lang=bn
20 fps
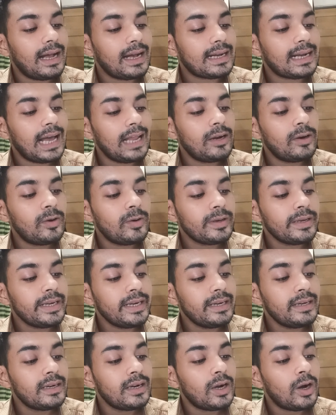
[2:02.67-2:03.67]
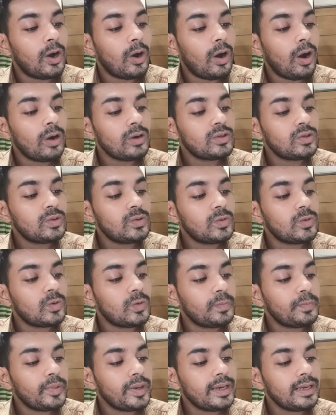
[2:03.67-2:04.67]
কালো রঙের অটো
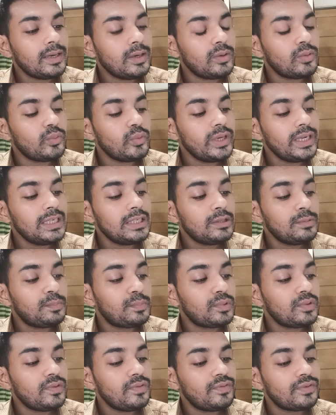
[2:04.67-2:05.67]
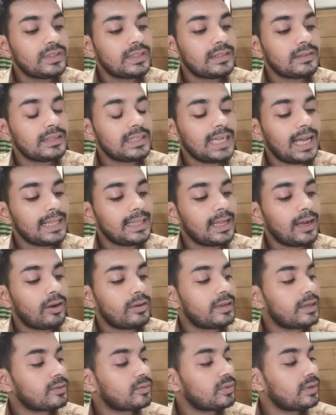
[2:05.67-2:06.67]
ওপেন উইন্ড প্রুফ ছাতা
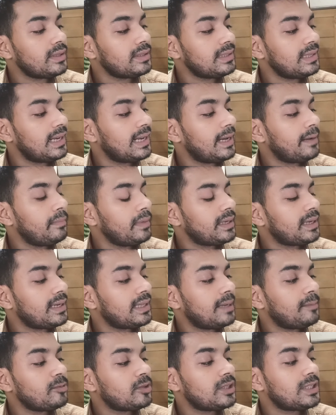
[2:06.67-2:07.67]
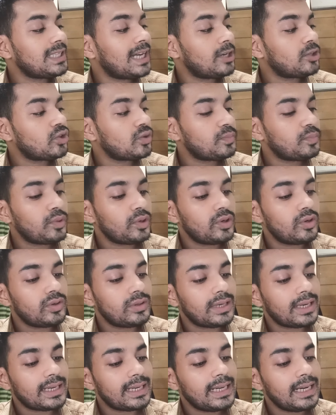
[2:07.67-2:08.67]
অর্ডার করেছিলাম এটার দাম হচ্ছে চারশো পনেরো
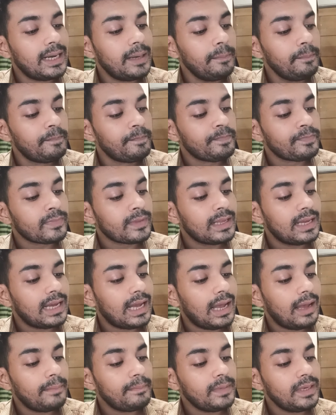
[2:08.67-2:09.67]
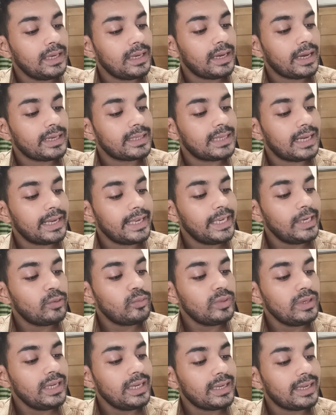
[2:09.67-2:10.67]
টাকা আমি একটা
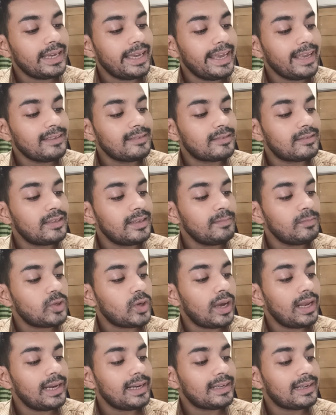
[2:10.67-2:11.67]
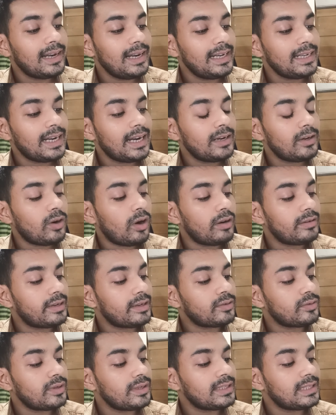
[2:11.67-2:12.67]
ইউনিক এক্সট্রিম টয়লেট ক্লিনার
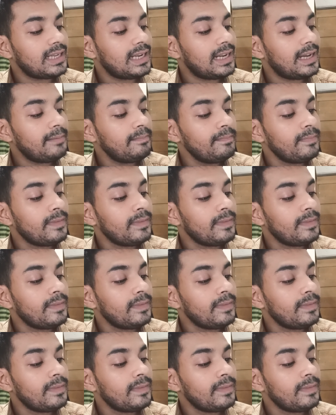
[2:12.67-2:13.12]
অর্ডার করেছিলাম